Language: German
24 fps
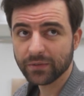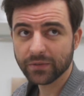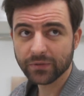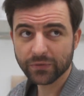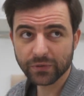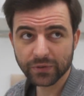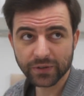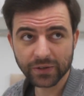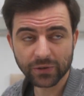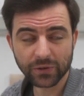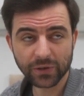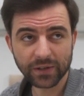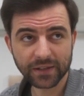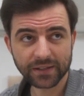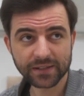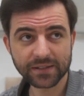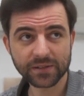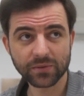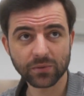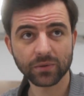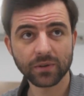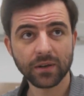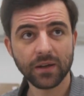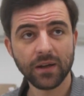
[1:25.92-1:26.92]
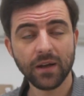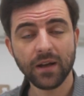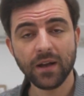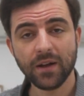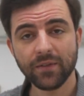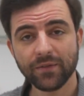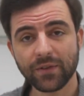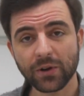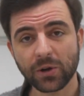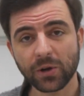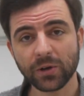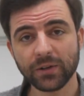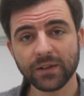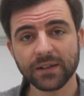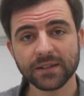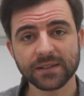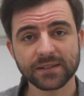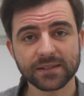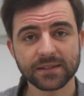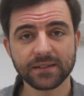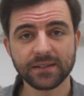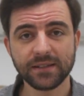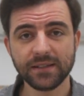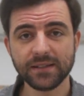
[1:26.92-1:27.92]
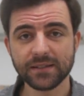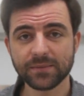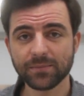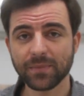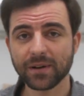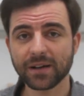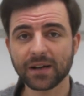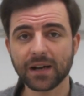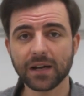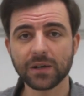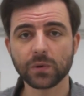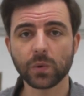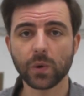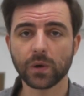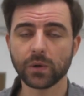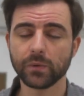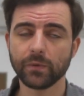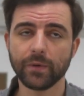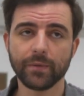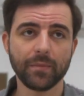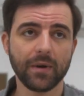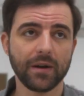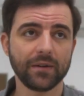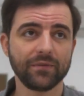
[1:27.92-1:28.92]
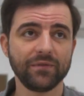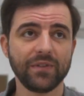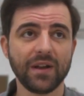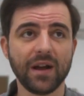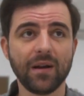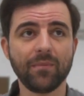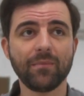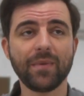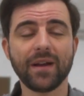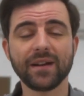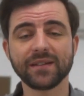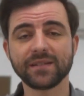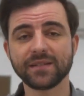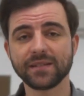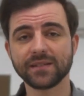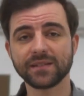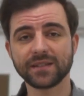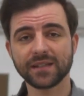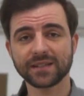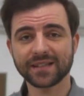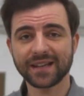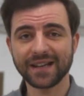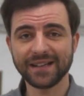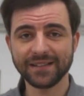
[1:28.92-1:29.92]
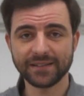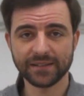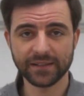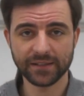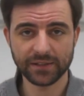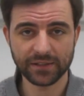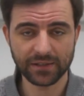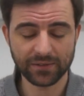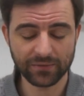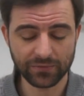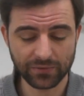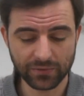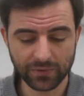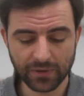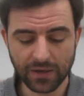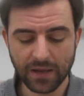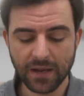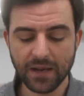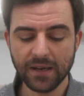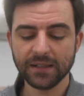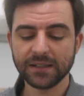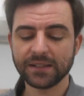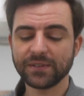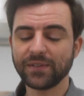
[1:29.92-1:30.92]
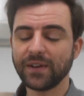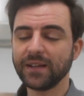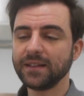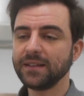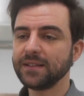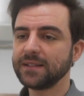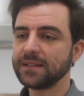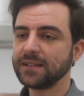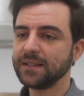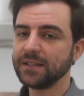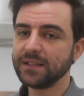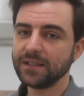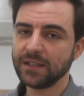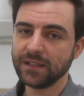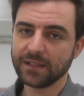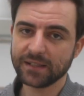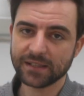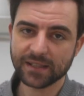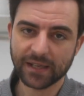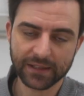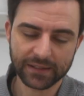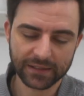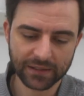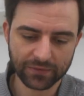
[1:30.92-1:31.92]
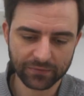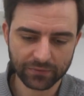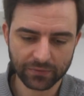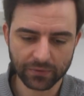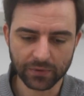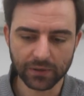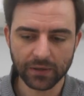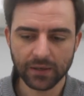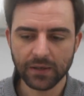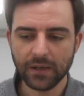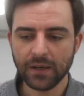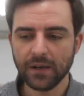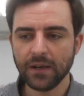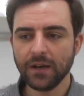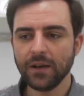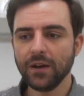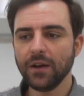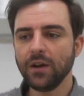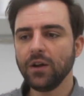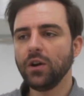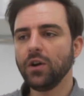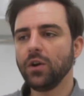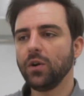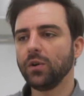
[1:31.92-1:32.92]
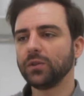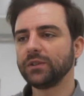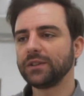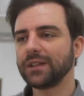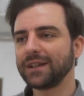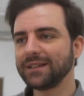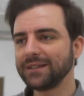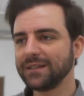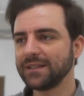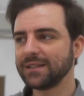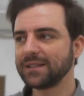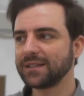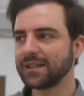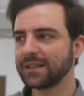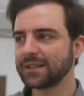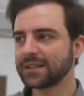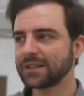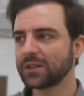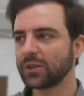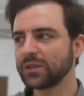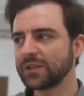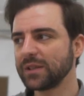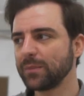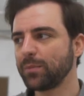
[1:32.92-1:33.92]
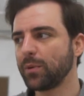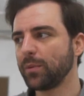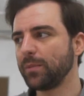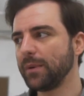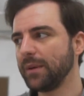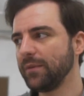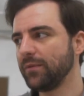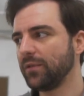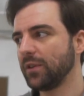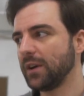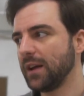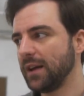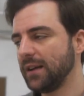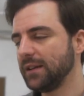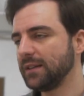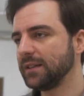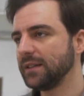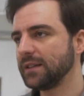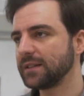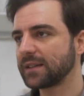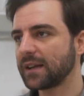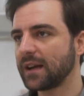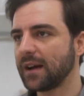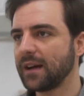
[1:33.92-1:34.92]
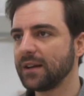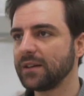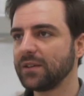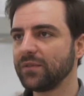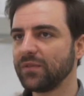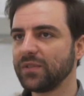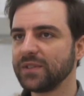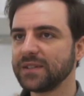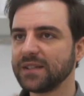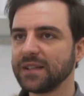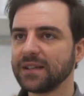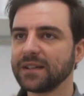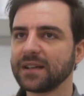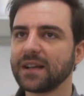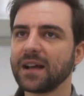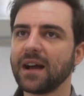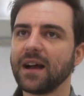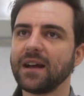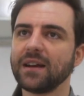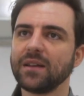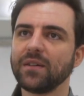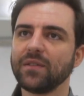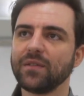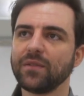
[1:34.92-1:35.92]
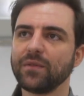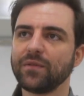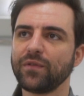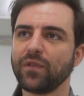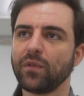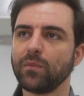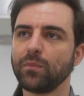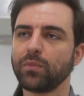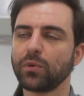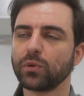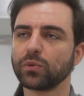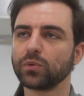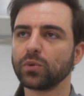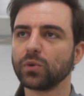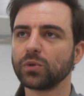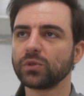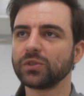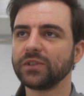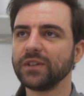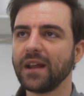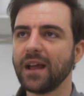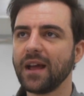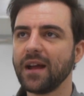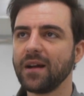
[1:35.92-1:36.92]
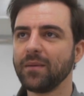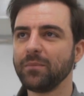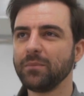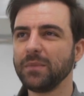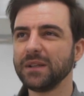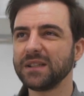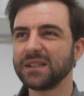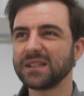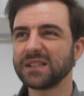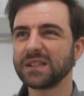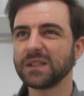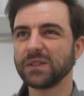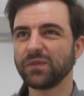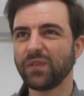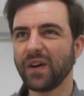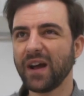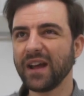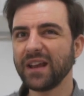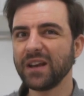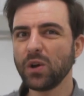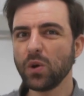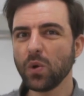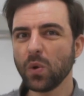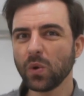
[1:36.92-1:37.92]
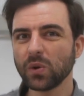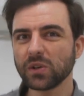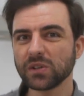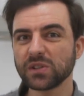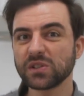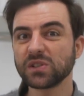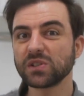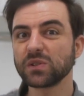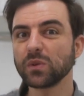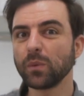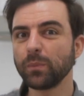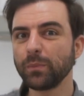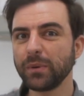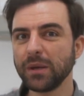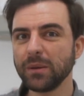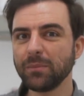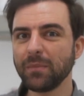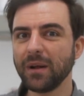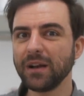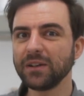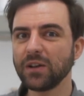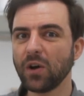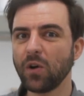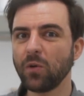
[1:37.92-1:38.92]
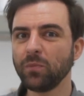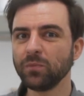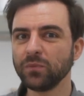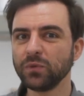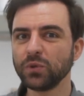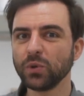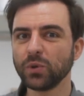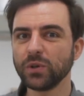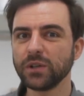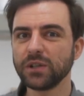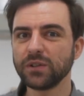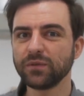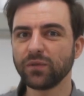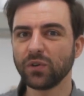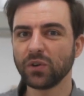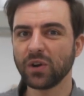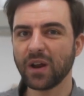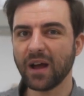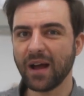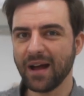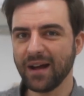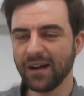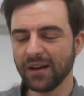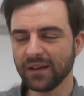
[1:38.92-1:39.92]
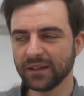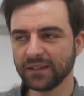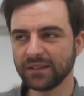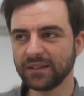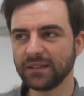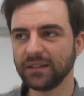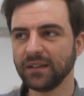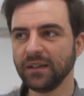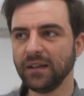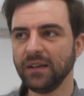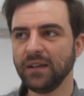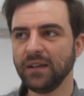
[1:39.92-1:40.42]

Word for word: für die Kollektion. Wir können jetzt dieses Mal kein Runway machen. Wir haben erstens das Geld nicht dafür, zweitens nicht die Zeit dafür. Und drittens, das größte Problem von allen ist gerade, wir sind gerade von Produkten her mit zwei Looks so Pi mal Daumen durch von acht.